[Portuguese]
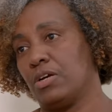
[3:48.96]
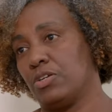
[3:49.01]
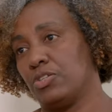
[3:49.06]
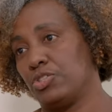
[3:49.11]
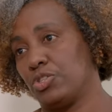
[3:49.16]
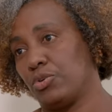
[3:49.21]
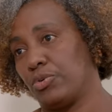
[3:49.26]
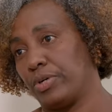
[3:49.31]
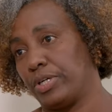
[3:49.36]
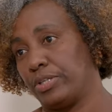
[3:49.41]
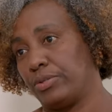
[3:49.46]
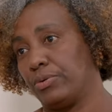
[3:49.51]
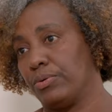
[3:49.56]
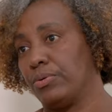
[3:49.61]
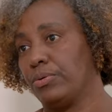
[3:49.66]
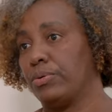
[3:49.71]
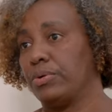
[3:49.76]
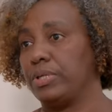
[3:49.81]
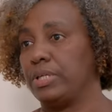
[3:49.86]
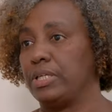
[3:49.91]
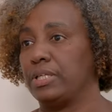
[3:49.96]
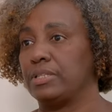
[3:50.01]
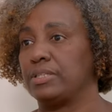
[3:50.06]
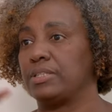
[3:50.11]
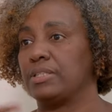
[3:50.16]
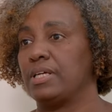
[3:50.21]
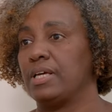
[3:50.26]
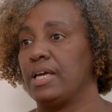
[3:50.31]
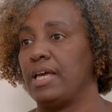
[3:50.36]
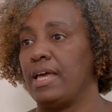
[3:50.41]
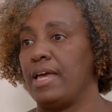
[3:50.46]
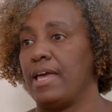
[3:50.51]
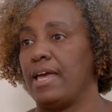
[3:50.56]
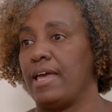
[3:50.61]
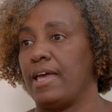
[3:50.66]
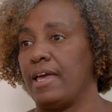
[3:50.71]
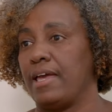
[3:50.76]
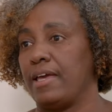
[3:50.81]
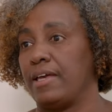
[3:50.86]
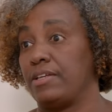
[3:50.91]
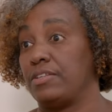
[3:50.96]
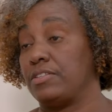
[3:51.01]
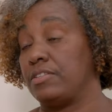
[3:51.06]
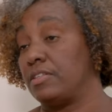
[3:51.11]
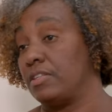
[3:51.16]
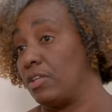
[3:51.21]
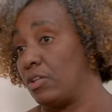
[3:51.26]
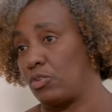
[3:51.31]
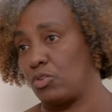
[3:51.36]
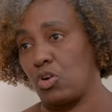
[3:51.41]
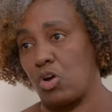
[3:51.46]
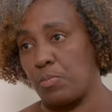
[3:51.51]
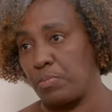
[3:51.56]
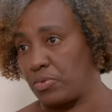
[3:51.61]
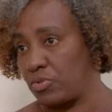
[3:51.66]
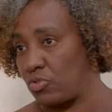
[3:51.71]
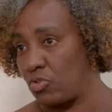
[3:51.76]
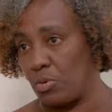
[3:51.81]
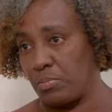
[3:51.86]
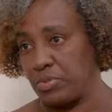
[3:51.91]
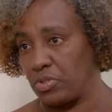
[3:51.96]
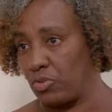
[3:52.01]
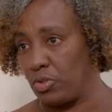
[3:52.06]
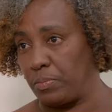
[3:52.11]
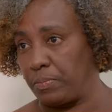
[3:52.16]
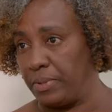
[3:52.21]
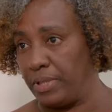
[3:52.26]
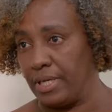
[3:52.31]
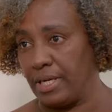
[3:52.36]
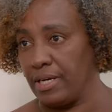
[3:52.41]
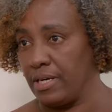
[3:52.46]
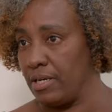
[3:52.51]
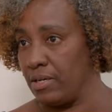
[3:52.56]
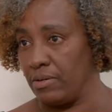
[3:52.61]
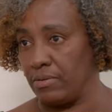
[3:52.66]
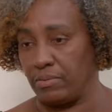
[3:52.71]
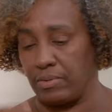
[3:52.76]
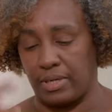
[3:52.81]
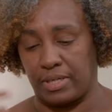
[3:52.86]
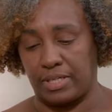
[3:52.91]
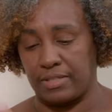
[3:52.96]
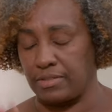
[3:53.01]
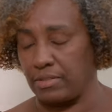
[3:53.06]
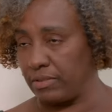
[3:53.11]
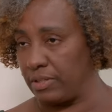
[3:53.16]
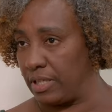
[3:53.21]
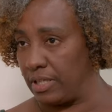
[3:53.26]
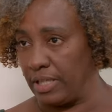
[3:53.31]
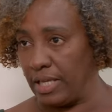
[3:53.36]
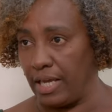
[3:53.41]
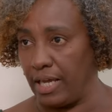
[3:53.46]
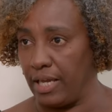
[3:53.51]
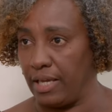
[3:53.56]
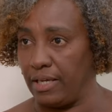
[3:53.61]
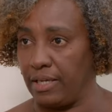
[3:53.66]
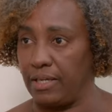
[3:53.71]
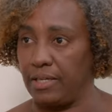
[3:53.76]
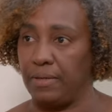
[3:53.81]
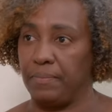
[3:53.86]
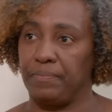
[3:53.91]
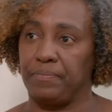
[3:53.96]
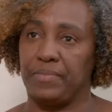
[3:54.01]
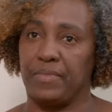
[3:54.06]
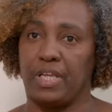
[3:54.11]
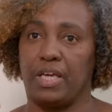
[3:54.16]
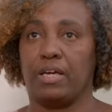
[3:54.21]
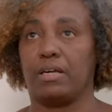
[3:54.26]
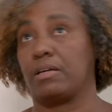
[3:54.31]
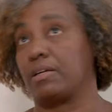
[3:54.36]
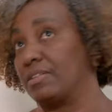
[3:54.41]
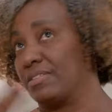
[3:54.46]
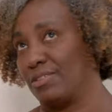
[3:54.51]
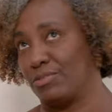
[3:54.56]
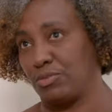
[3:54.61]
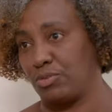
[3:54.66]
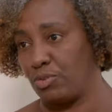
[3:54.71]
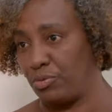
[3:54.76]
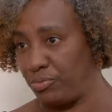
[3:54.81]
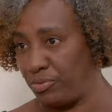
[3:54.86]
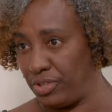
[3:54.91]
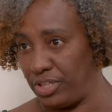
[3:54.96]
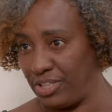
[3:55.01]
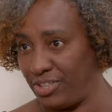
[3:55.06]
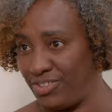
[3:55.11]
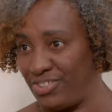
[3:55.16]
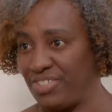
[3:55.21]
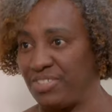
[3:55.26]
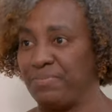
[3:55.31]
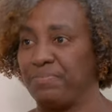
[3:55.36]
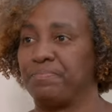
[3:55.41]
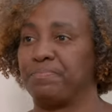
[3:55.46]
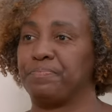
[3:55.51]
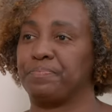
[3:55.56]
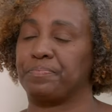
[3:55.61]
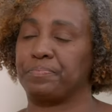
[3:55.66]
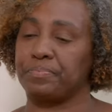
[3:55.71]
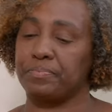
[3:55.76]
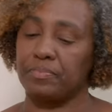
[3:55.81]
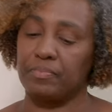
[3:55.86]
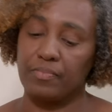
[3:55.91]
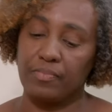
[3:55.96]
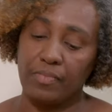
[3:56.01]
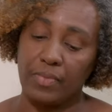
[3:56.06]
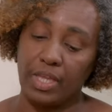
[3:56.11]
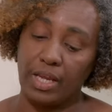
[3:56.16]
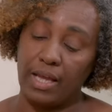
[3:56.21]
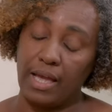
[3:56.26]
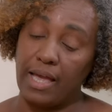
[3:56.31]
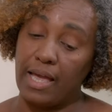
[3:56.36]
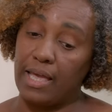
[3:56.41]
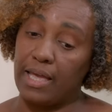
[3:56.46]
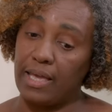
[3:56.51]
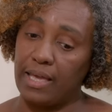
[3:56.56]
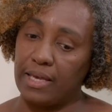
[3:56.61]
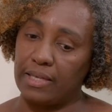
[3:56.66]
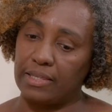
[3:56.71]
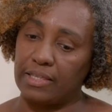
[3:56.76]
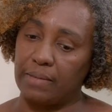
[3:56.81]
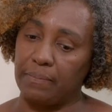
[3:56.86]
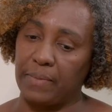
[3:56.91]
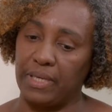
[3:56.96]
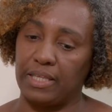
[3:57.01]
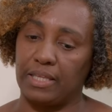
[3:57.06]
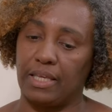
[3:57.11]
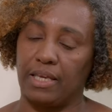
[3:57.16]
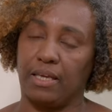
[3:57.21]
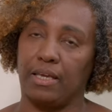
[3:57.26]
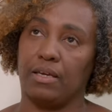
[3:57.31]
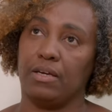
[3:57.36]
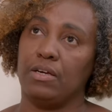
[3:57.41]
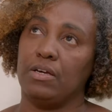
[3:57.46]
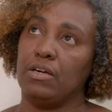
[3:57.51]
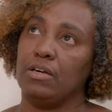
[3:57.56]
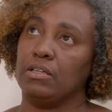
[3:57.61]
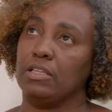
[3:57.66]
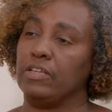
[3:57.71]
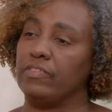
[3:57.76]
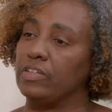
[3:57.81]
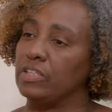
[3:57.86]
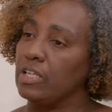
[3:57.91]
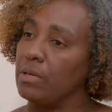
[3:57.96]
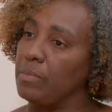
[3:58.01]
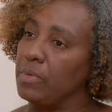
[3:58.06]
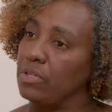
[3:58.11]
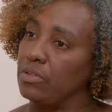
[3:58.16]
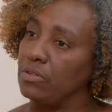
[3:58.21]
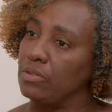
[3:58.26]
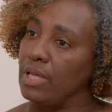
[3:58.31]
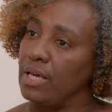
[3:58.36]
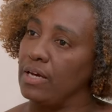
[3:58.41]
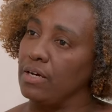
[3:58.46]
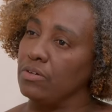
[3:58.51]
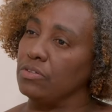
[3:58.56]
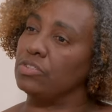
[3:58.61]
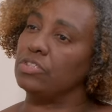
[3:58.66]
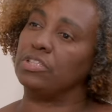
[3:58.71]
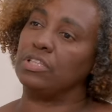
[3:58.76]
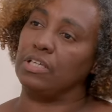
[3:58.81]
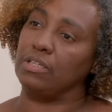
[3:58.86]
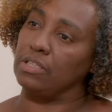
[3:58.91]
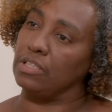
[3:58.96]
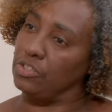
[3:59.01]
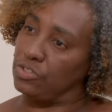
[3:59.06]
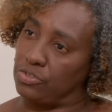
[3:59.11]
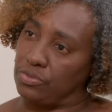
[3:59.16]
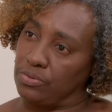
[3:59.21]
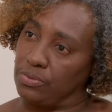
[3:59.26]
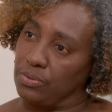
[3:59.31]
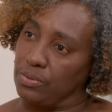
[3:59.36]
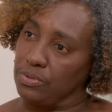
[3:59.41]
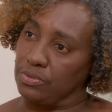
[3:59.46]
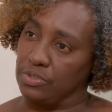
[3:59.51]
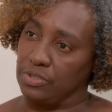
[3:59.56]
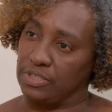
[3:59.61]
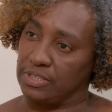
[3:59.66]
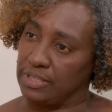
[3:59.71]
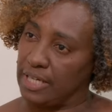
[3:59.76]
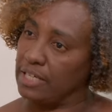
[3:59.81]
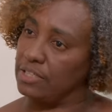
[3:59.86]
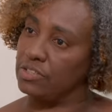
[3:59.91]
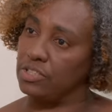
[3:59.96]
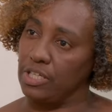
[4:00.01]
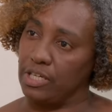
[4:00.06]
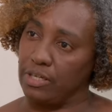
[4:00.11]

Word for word: de roedores, é, de sinotrópicos como escorpião, questão da dengue, né, questão do covid, é, também tem levantamento da onde tem lixo, descarte